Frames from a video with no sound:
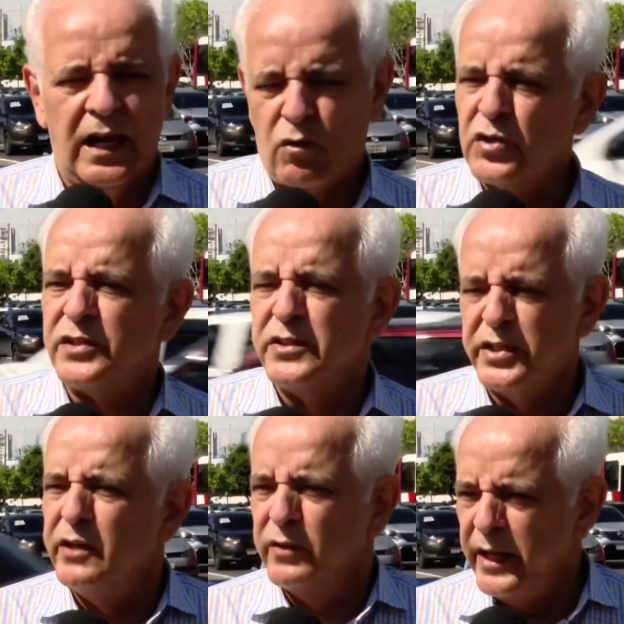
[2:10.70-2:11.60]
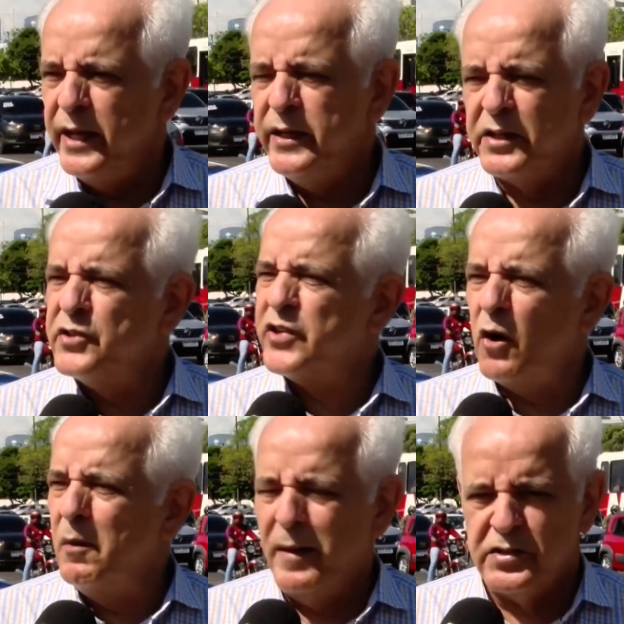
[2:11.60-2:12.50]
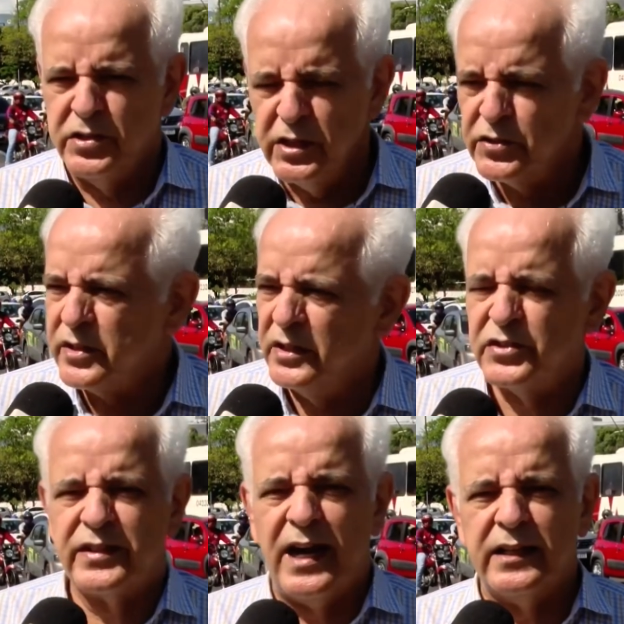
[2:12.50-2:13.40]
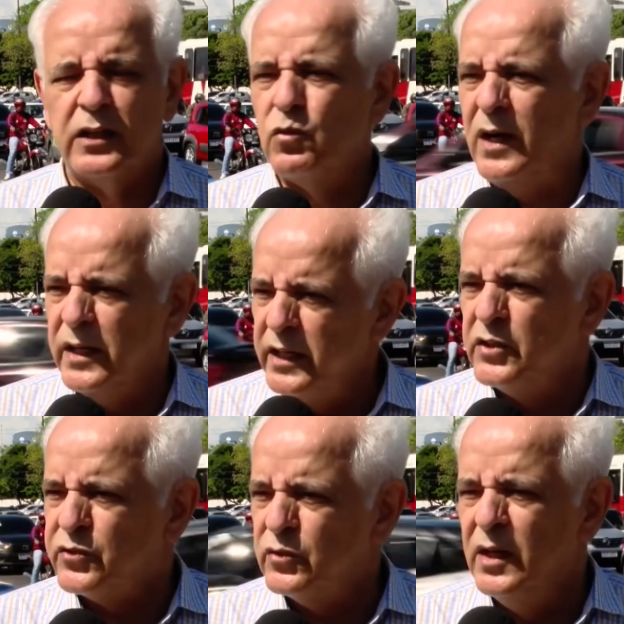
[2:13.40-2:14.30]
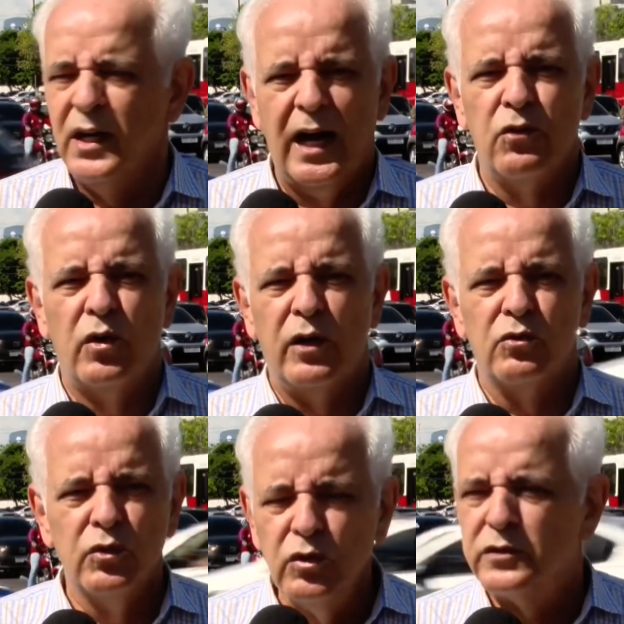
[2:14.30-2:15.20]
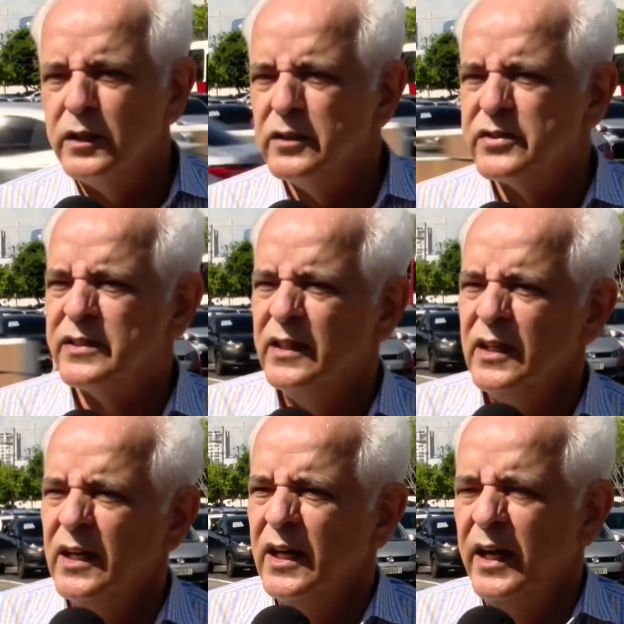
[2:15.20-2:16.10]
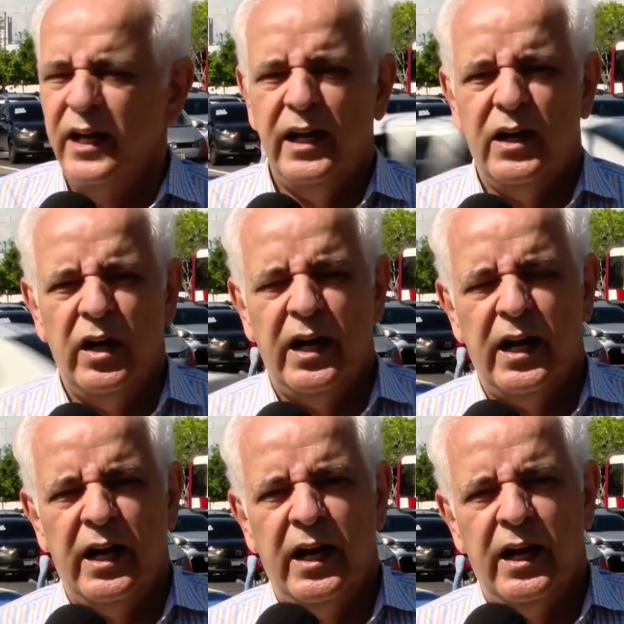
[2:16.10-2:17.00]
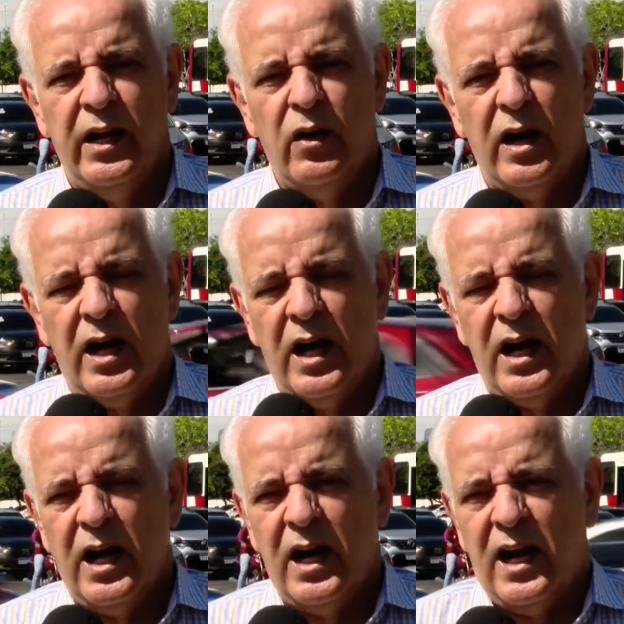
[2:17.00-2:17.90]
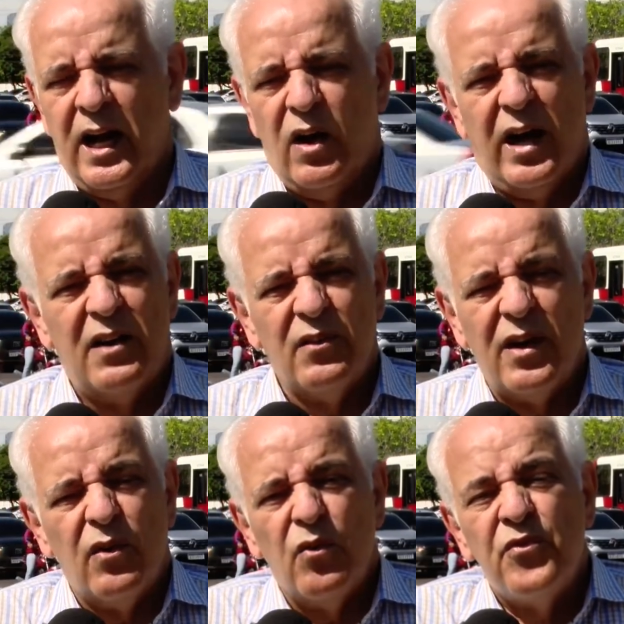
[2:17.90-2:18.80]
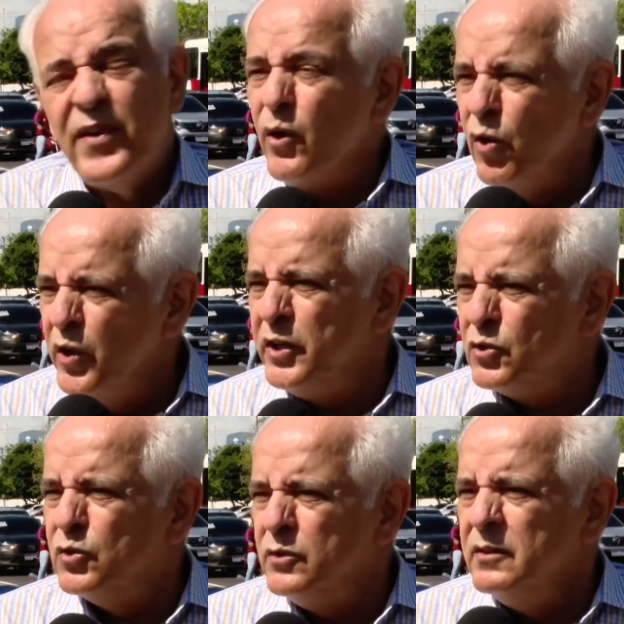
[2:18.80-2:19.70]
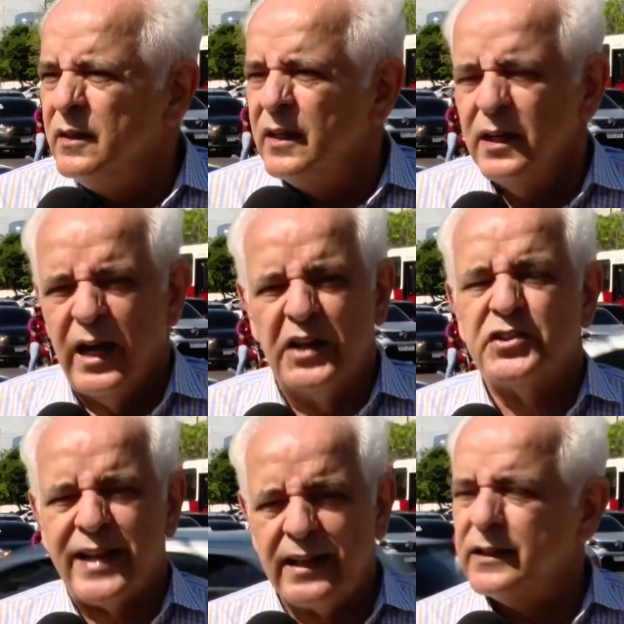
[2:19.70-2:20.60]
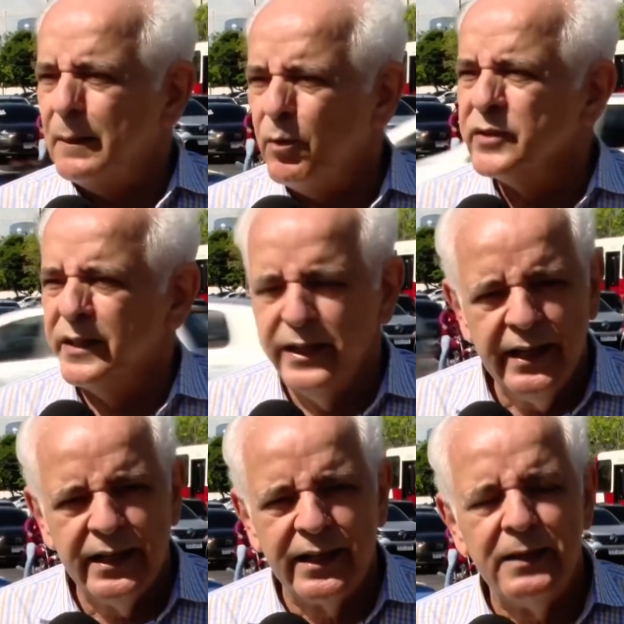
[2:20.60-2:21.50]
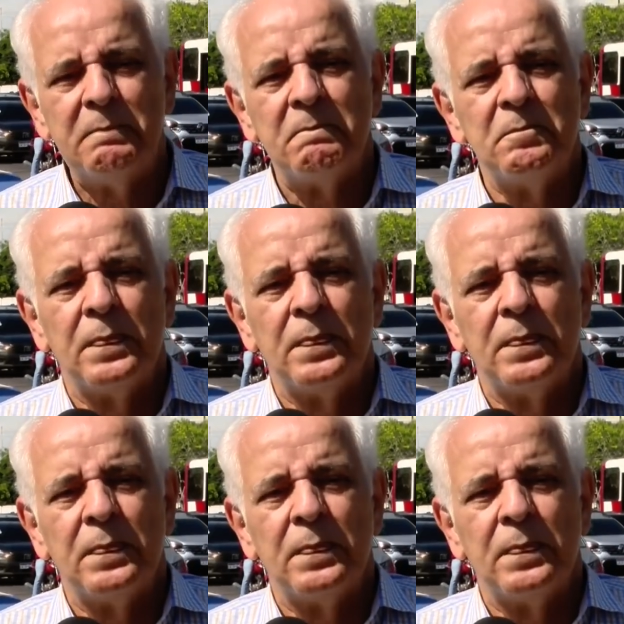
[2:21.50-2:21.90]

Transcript: a Constantino Neri, a Djalma Batista, a Estrada do Aleixo, a Noel Nútlis, é, é, é, a, o V8, a Estrada da Ponta Negra,